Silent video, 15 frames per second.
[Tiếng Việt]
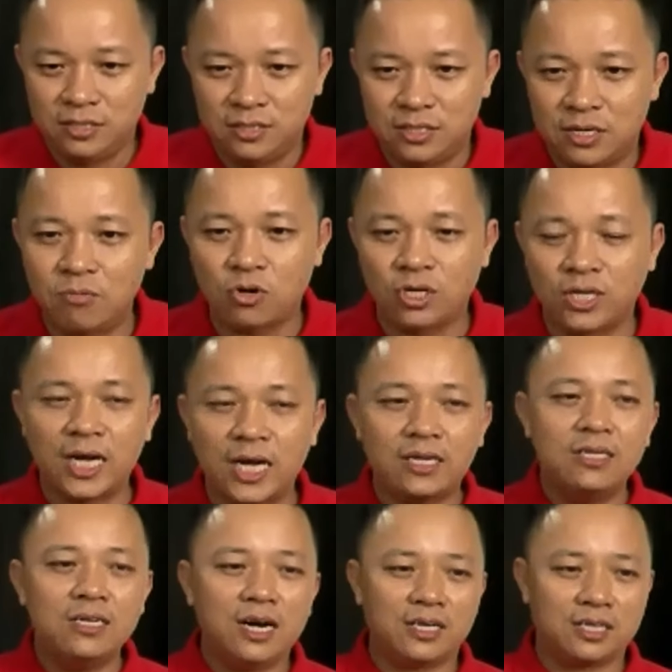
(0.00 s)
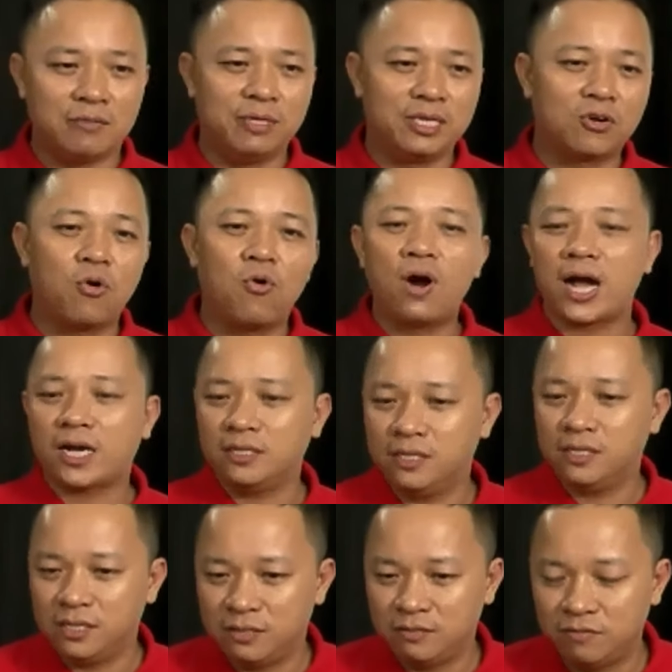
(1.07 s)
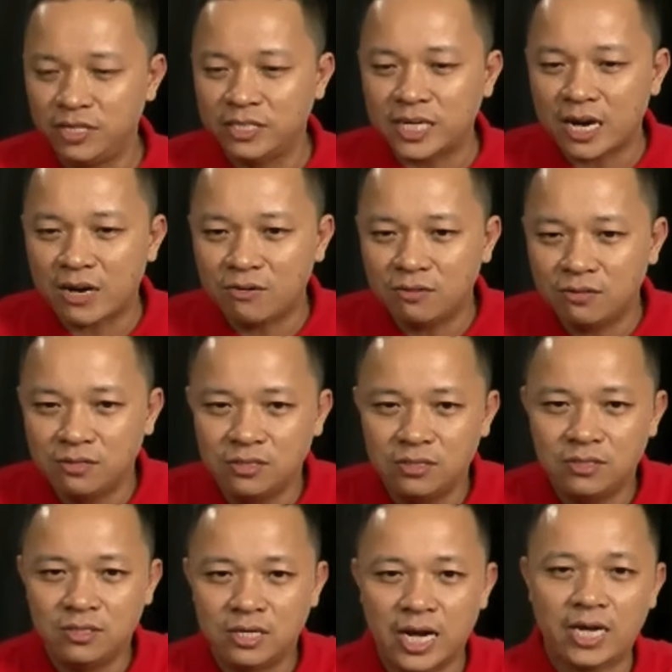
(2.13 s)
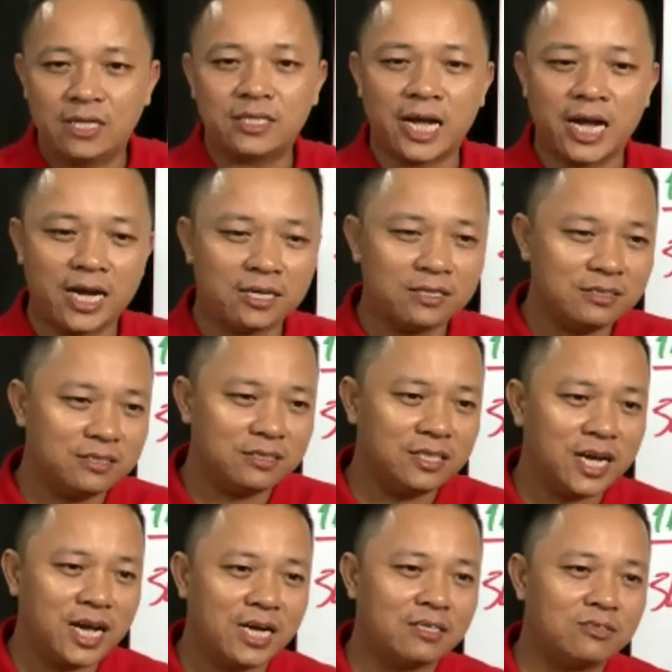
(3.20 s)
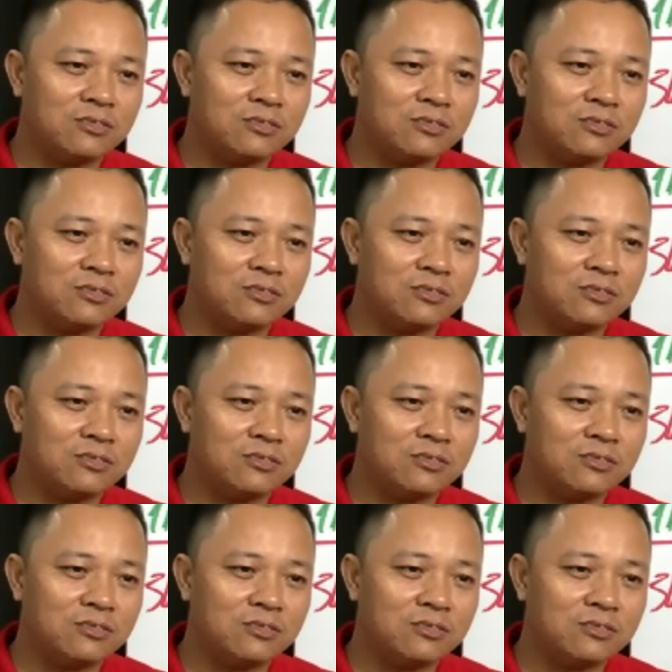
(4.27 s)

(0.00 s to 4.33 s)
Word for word: không còn năng lượng để mình cố gắng nữa vì sao hàng tháng ngân hàng nó